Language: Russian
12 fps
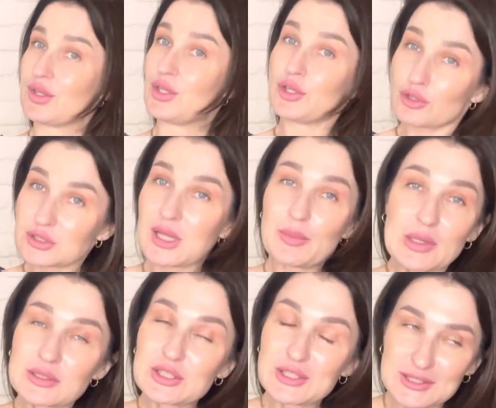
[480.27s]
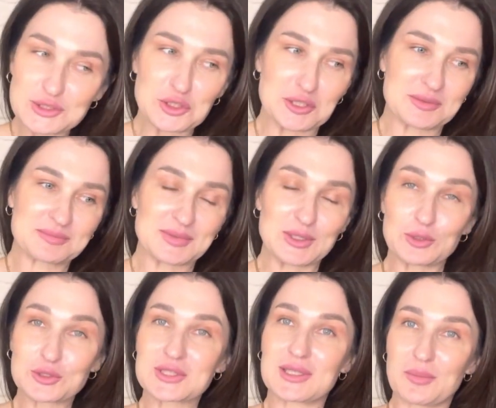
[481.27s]
Ее сломал не Ричи,
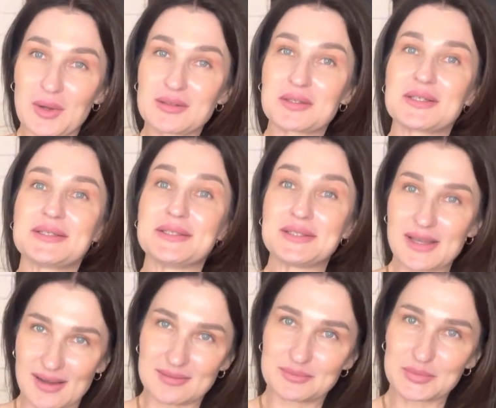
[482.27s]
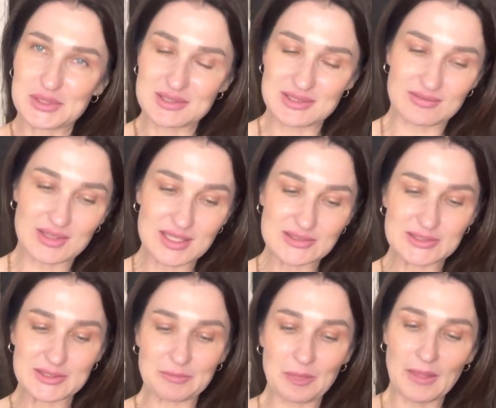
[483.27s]
ее сломала я.
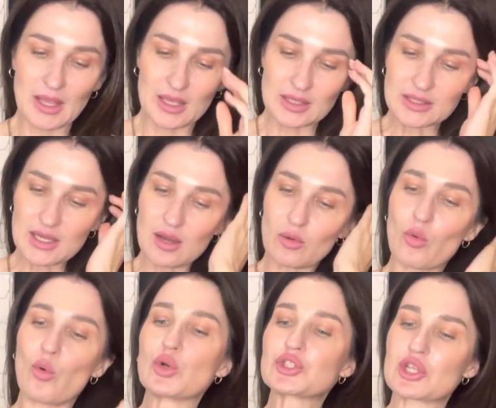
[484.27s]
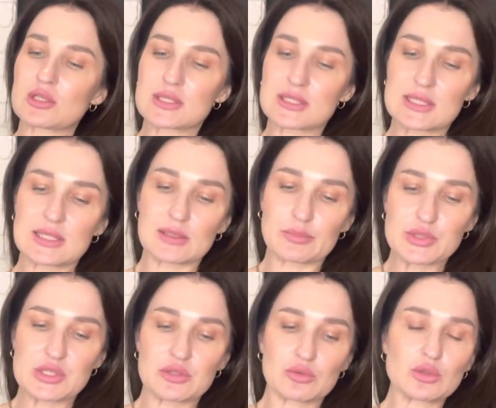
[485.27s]
Представляете? Я очень сильно
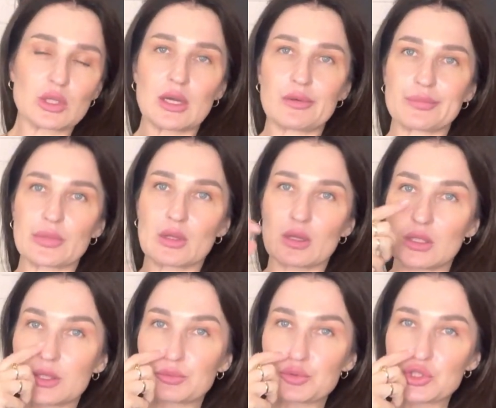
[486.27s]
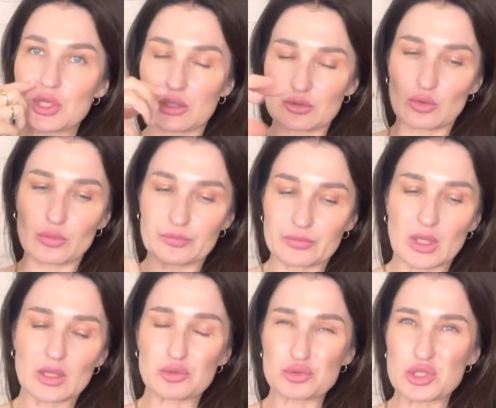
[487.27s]
потянула, липучка, ну,
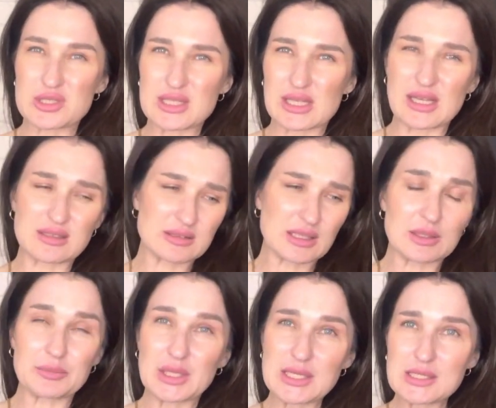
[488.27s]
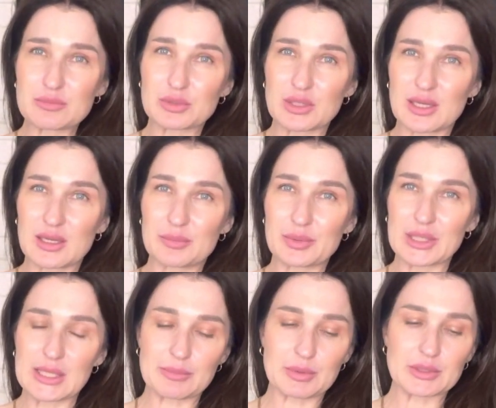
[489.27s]
игрушка стояла на ламинате, была
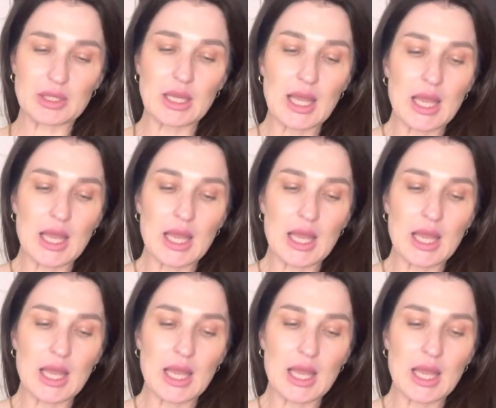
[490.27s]
прилеплена,